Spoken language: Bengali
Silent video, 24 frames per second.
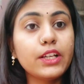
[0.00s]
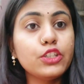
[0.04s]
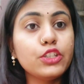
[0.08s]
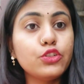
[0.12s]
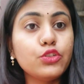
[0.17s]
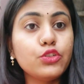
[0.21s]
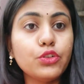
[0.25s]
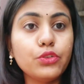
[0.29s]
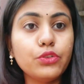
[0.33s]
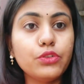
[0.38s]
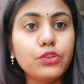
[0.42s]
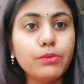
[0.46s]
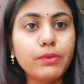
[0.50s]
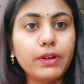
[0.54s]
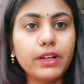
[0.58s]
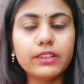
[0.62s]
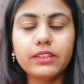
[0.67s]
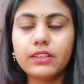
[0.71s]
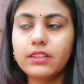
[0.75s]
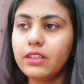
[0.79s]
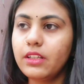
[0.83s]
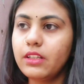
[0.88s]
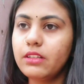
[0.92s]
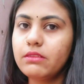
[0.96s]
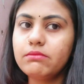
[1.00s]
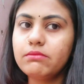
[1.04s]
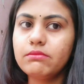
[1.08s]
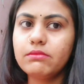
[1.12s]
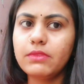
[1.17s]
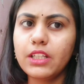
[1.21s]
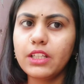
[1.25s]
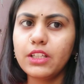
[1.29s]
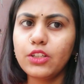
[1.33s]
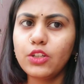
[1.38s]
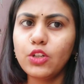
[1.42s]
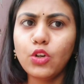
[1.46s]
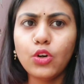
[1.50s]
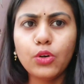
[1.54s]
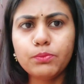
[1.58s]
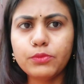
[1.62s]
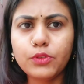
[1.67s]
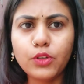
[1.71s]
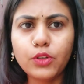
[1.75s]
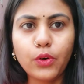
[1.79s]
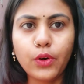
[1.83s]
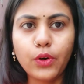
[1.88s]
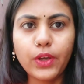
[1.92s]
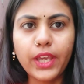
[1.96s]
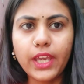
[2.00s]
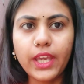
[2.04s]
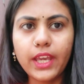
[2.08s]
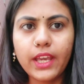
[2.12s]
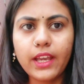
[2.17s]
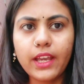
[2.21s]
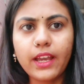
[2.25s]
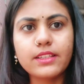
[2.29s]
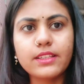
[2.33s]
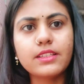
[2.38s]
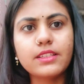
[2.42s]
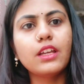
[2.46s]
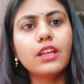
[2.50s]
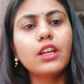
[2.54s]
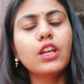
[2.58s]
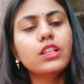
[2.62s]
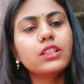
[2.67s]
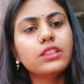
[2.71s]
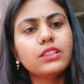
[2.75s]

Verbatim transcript: কিছু ইউটিউবারদের মানে লোভ তো হয়েই গেছে